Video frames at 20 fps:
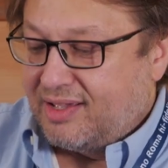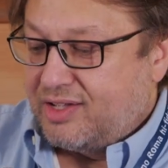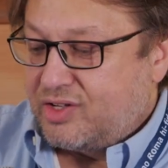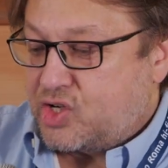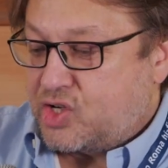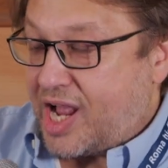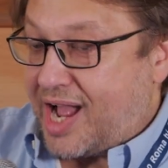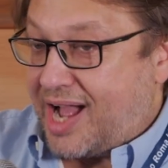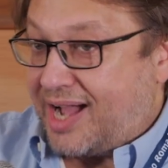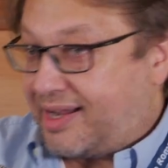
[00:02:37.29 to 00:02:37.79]

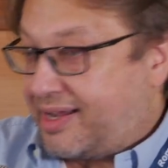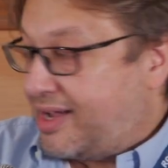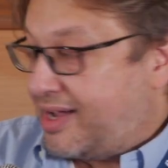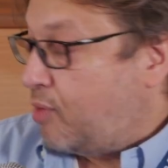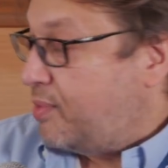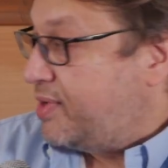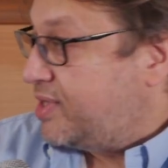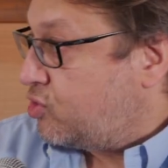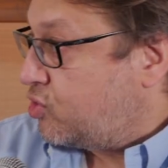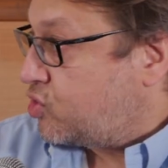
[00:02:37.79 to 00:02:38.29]
C'è anche
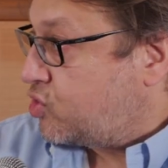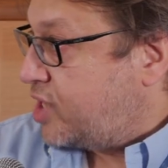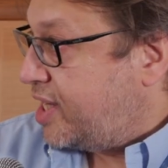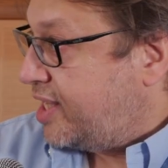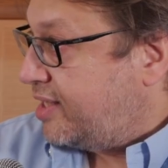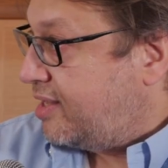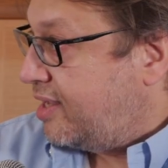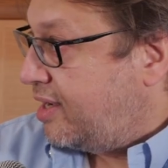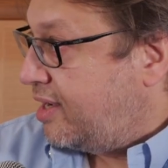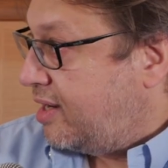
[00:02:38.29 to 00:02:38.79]
come
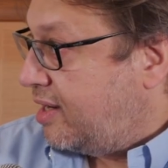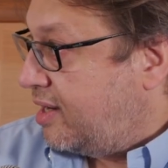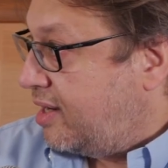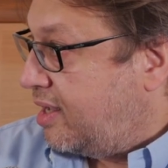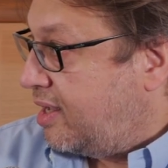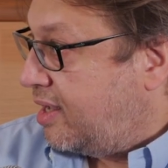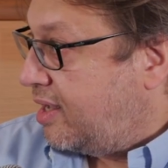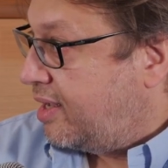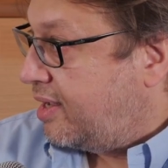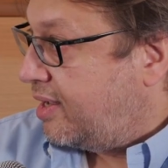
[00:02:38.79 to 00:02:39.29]
sorgente il
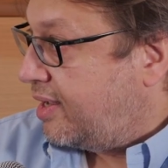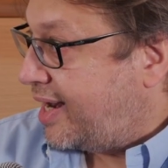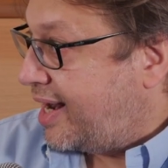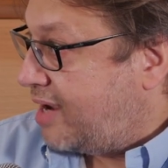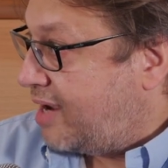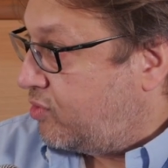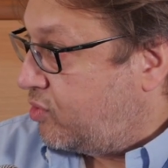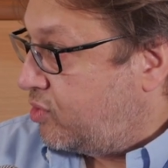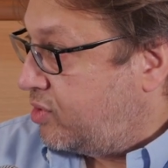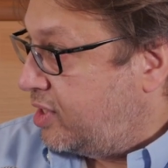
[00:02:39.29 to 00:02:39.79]
eh,
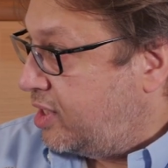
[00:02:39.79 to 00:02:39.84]
Reavon, il,